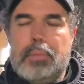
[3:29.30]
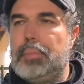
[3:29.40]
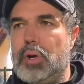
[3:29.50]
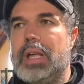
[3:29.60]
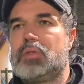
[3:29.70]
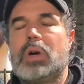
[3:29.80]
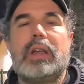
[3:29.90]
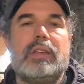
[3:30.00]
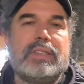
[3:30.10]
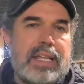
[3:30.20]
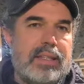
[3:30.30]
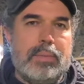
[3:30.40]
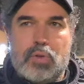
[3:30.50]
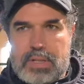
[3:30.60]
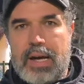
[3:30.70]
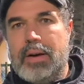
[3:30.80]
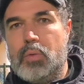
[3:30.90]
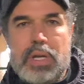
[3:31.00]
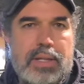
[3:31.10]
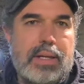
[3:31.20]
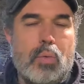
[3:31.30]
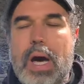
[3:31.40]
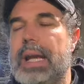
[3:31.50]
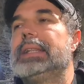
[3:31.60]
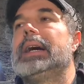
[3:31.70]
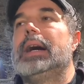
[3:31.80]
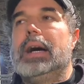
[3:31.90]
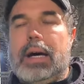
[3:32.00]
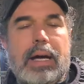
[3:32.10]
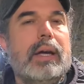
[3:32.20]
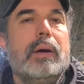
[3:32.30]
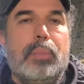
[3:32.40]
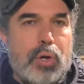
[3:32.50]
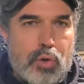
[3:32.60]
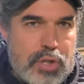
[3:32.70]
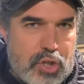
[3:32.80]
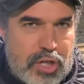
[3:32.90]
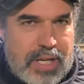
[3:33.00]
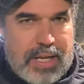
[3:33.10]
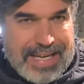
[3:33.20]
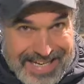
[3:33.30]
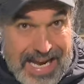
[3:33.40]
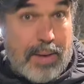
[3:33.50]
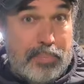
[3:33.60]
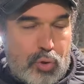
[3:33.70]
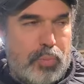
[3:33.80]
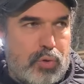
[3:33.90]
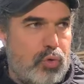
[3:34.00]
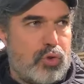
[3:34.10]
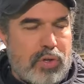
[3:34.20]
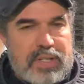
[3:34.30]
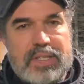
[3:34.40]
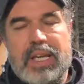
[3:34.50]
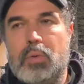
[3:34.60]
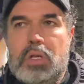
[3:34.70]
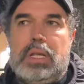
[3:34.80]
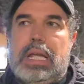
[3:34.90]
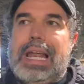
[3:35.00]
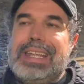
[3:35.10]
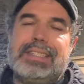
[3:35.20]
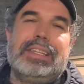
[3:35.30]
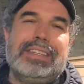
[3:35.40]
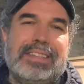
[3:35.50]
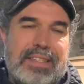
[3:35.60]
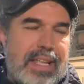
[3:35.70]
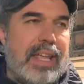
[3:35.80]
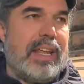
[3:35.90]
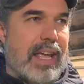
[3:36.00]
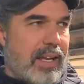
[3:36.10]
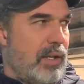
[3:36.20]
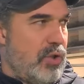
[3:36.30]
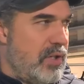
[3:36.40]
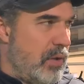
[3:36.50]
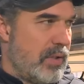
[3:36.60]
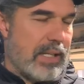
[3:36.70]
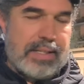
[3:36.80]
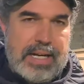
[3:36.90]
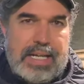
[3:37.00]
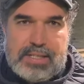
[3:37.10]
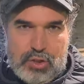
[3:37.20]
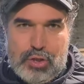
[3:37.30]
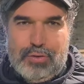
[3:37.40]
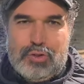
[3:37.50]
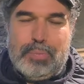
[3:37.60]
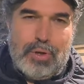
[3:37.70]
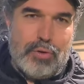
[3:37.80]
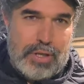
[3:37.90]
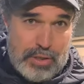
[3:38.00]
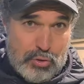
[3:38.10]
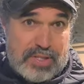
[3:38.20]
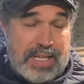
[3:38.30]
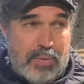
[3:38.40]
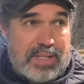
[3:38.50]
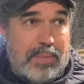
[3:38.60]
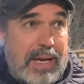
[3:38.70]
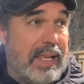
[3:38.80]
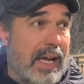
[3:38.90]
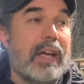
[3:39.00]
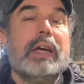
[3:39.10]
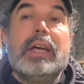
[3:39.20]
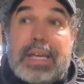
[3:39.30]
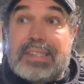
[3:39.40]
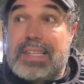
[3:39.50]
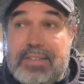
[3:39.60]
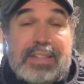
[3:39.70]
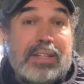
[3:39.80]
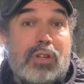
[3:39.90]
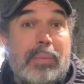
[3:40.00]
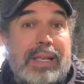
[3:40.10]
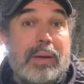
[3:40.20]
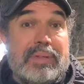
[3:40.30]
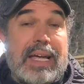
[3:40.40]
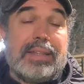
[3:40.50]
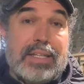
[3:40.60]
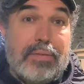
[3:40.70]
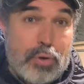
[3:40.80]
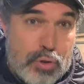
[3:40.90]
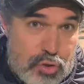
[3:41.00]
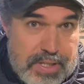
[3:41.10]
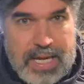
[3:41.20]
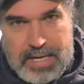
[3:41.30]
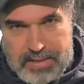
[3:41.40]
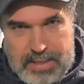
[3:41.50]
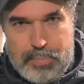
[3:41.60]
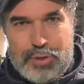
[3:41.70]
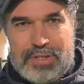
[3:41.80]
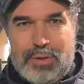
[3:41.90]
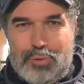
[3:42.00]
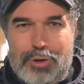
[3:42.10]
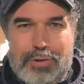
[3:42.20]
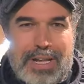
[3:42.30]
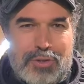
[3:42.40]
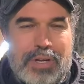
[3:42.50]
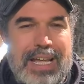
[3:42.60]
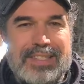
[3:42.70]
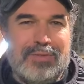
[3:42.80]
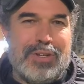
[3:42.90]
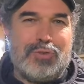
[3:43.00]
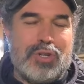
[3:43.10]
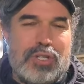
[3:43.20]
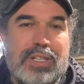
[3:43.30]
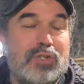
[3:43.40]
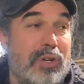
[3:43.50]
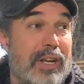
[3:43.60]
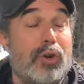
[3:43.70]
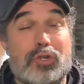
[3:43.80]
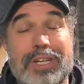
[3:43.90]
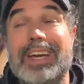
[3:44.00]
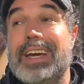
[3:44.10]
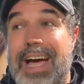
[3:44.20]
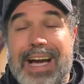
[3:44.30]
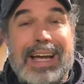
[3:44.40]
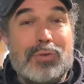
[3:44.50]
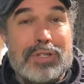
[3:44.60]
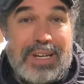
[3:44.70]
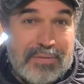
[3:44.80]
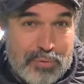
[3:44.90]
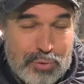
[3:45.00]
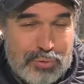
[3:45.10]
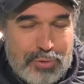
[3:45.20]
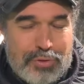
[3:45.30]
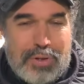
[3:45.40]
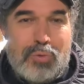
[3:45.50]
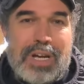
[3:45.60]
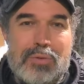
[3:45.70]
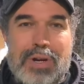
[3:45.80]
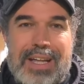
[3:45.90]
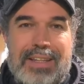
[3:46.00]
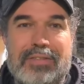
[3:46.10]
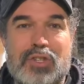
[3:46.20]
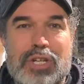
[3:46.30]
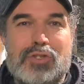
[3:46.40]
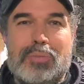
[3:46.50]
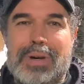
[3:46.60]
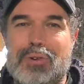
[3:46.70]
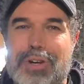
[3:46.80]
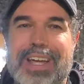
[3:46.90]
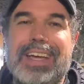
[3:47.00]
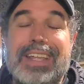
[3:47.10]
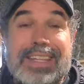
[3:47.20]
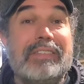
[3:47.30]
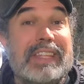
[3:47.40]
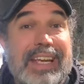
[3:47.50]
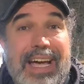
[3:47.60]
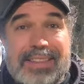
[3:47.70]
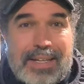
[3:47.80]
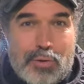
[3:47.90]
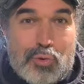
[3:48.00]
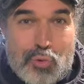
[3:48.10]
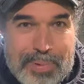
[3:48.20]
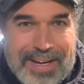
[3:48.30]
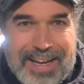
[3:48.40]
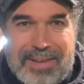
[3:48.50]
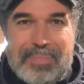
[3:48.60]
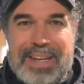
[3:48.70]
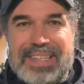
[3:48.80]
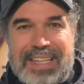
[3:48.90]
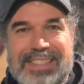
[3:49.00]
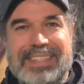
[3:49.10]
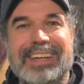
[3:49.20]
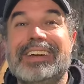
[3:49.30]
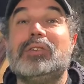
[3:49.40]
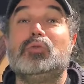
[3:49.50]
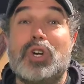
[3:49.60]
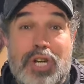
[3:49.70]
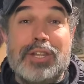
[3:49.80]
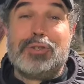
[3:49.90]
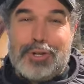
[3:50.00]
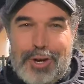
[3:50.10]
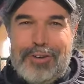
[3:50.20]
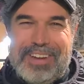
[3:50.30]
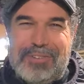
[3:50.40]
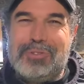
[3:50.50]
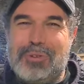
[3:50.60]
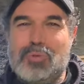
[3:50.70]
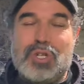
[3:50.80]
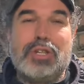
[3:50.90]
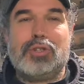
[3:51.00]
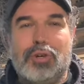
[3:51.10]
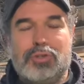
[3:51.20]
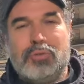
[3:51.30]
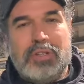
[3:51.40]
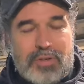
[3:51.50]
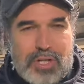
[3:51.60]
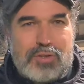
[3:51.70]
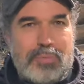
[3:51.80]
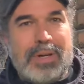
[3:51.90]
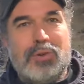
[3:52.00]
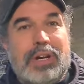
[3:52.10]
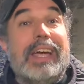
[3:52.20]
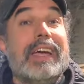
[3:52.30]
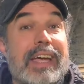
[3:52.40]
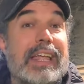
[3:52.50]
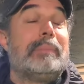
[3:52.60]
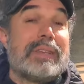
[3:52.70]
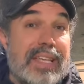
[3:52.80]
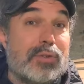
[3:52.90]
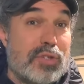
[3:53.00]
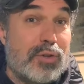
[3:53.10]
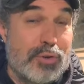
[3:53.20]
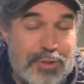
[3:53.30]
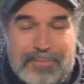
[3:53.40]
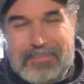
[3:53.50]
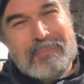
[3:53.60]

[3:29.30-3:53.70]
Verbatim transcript: Poi che la squadra arrivi settima, ottava, quinta, quarta, poi lo dice il campo come giusto che sia, quindi la lista dei desideri è che ci siano tanti ragazzi che non ci abbiano voglia di indossare questa maglia che sta diventando una maglia pesante. Voglio citare e poi ti saluto Leonardo, grazie, faccio una citazione che oggi a causa dell'infortunio di lunga durata di Vincenzo Barone, Davide Gatta lo supera in presenze 209 contro 208, quindi Vincenzo Barone è passato secondo.